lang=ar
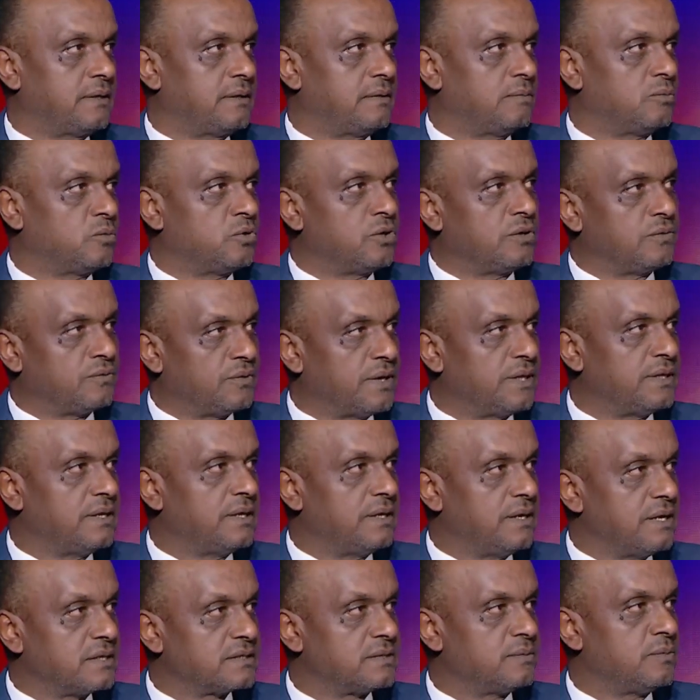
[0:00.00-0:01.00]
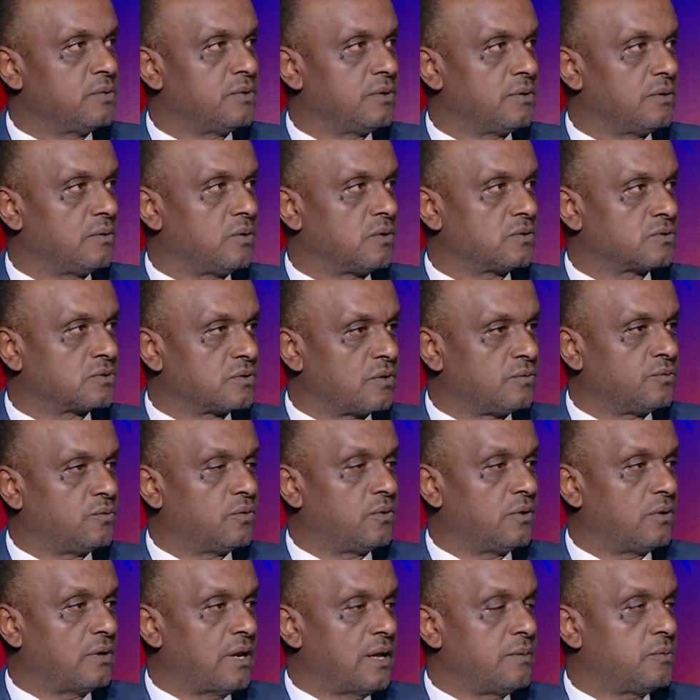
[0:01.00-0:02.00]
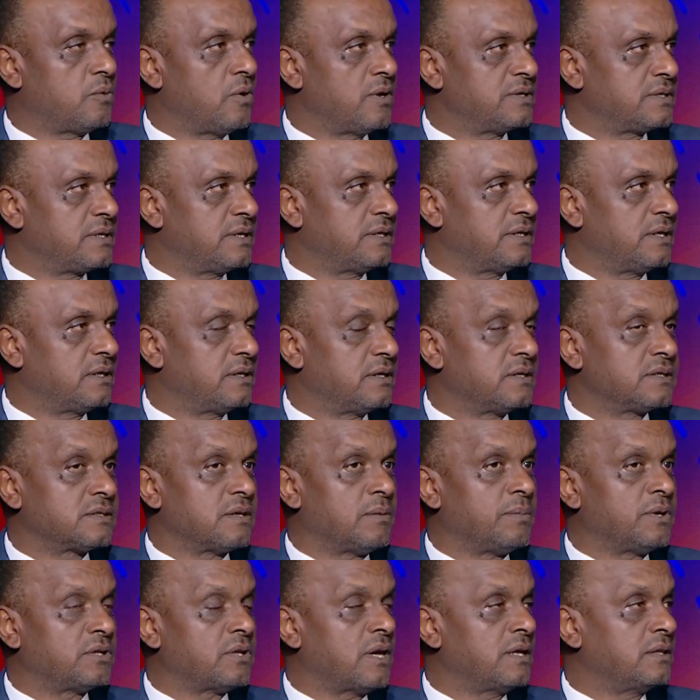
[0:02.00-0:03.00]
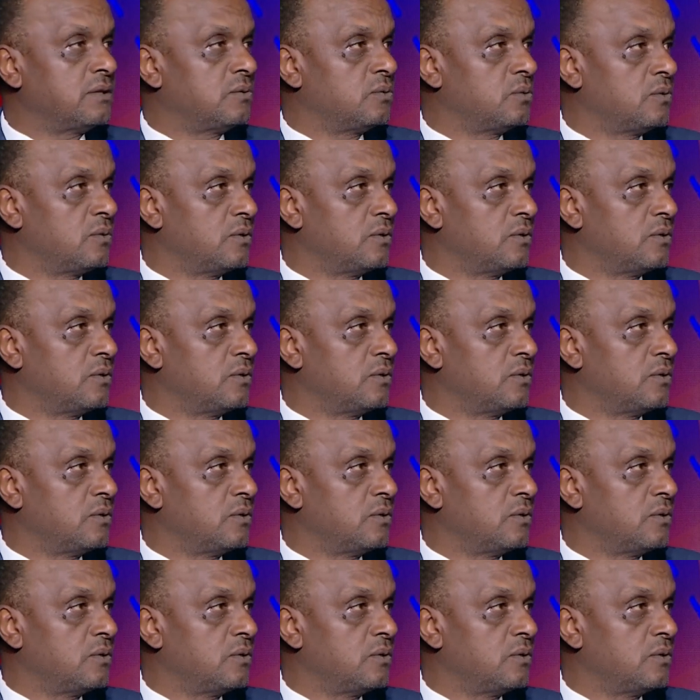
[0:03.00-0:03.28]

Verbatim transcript: المدير الفني لازم يوظفه لعيب كويس جدا اصابات عنده